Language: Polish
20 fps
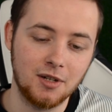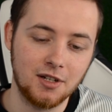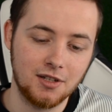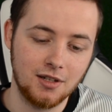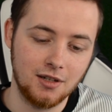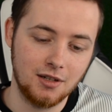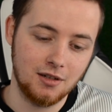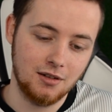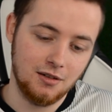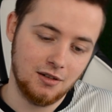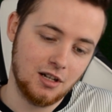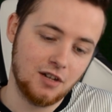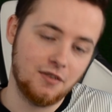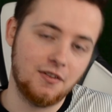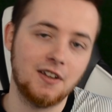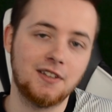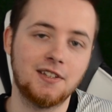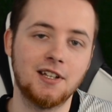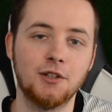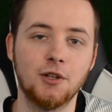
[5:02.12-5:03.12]
bardziej
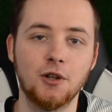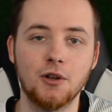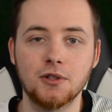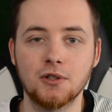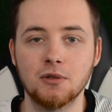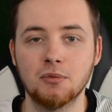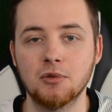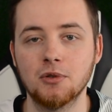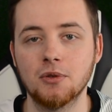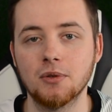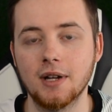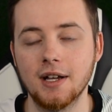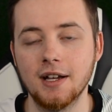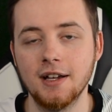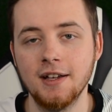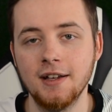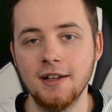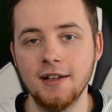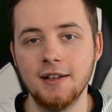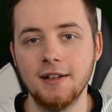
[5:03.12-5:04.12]
kwestia do osób, które
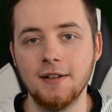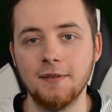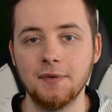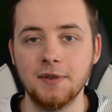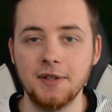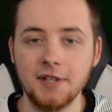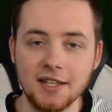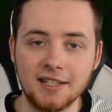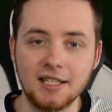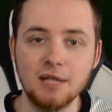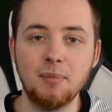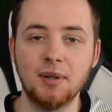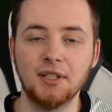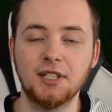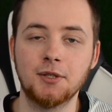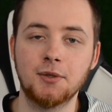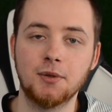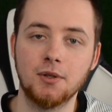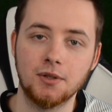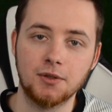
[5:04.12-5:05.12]
nie
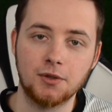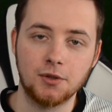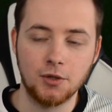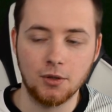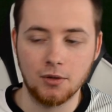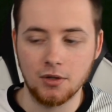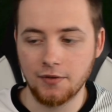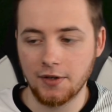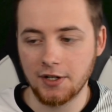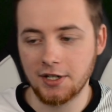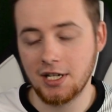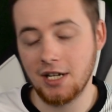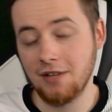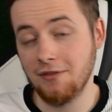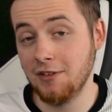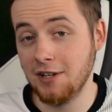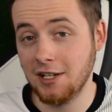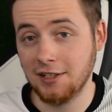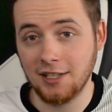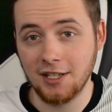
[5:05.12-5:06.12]
sympatyzują z drużyną z
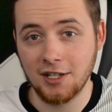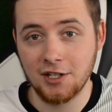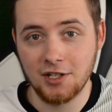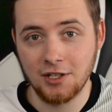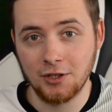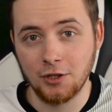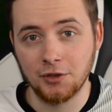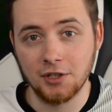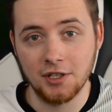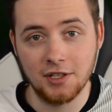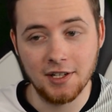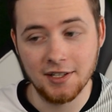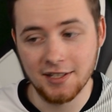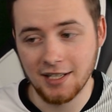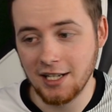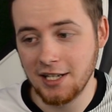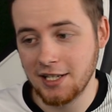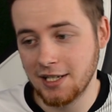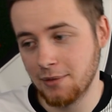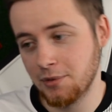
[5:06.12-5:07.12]
Warszawy, ja także do tych nie
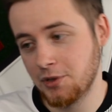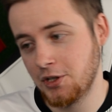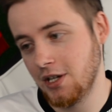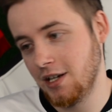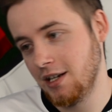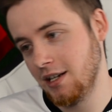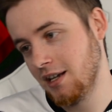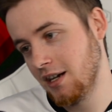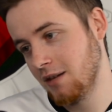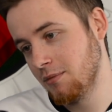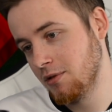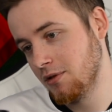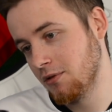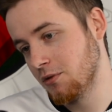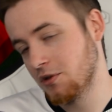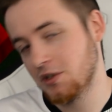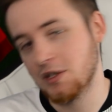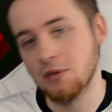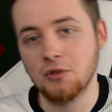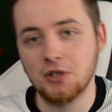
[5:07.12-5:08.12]
zaliczam się, ale jakby
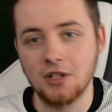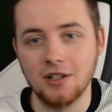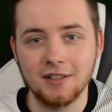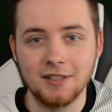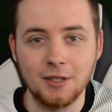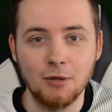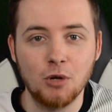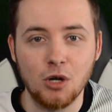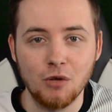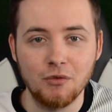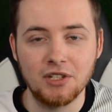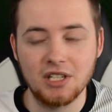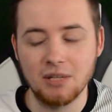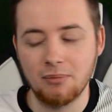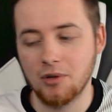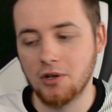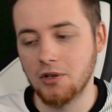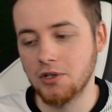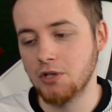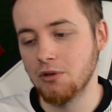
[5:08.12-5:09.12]
już tym się całkowicie
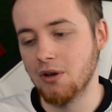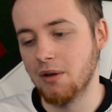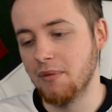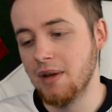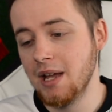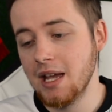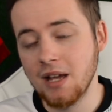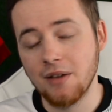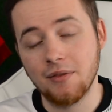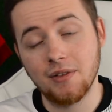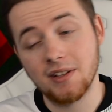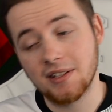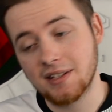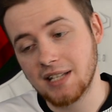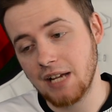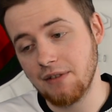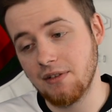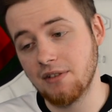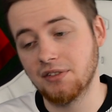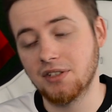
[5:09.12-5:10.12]
pogodziłem. Więc
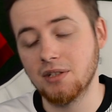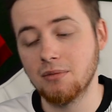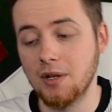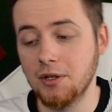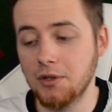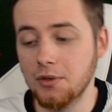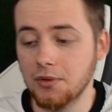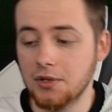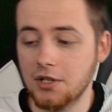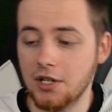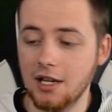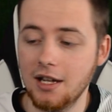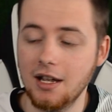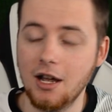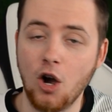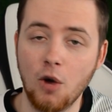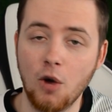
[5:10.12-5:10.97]
stawiam w tym meczu, że